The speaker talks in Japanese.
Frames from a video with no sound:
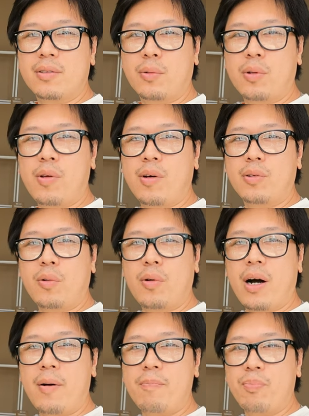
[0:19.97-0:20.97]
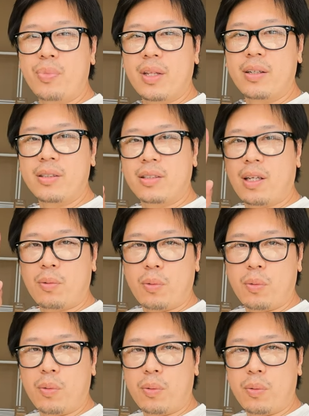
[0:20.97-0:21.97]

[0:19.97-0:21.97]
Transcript: それでは動画スタート